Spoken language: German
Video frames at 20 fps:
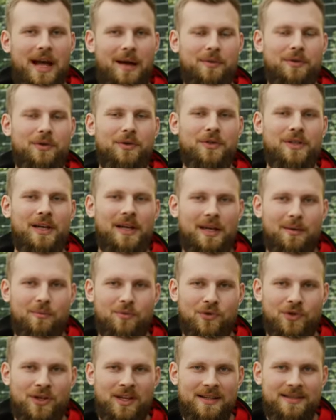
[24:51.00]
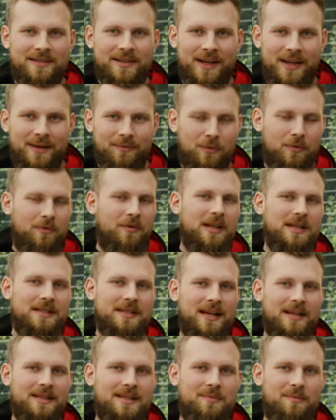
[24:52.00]
habe ich euch ja eben schon erzählt, wo wir das
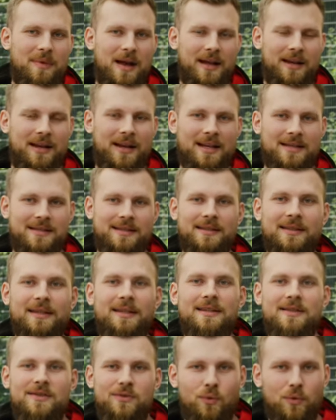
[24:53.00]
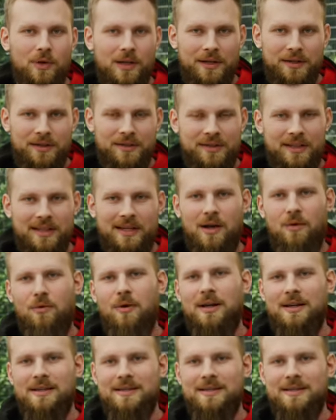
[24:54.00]
Ganze machen lassen. In Solingen, genauer